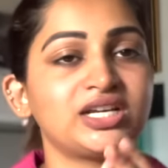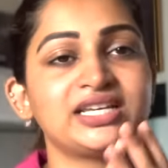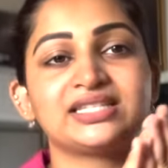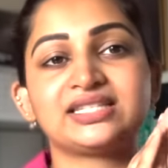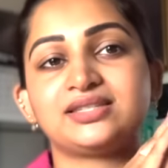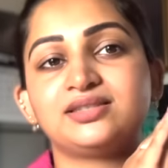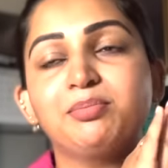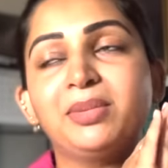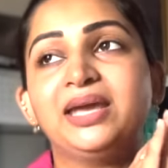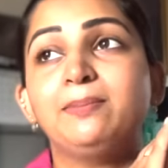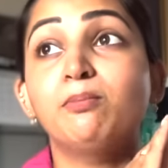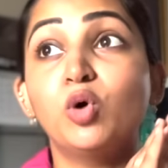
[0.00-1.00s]
இஸ்
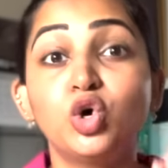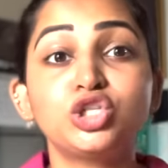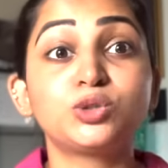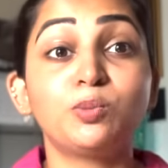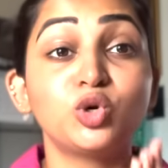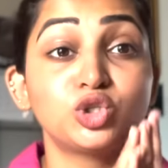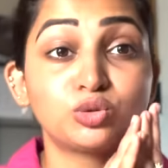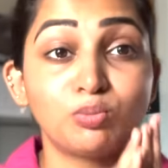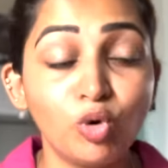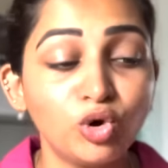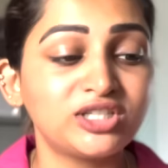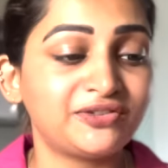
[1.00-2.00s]
மை மோஸ்ட் மோஸ்ட்
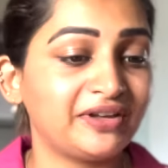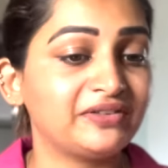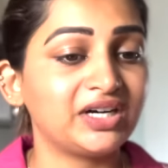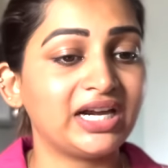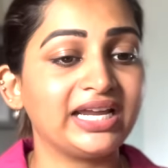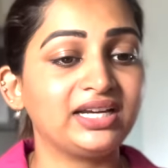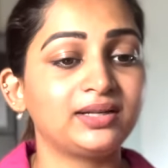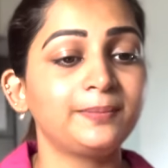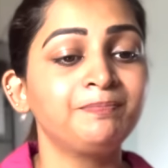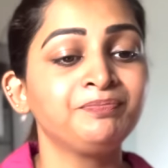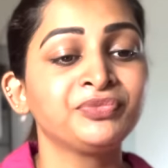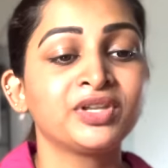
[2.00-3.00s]
மோஸ்ட் ஃபேவரட் ஐட்டம்
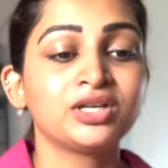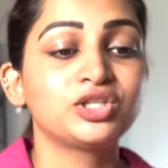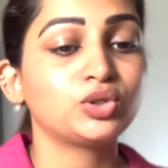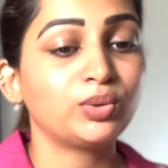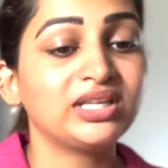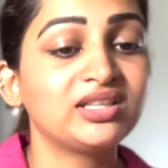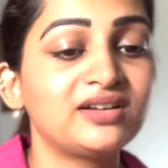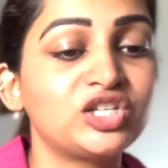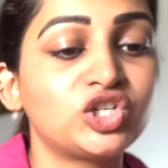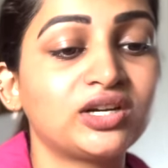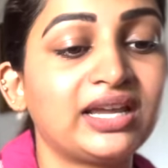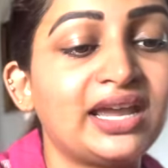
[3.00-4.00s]
ஸோ இது
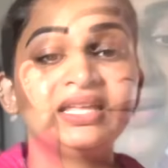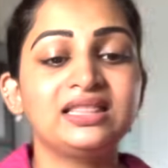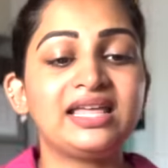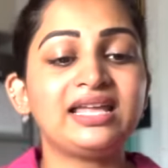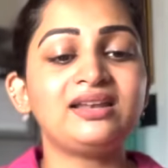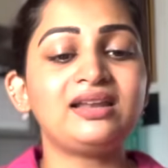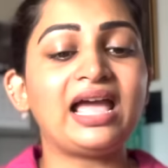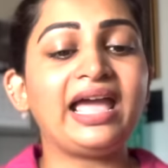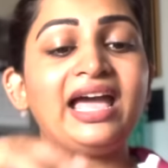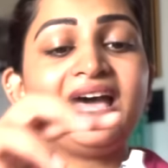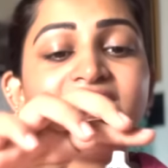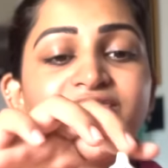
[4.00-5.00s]
வச்சுருக்கேன் தென் ஐ
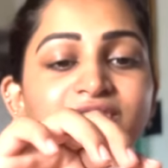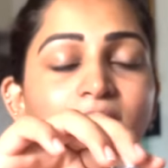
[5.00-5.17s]
ஹாவ் அ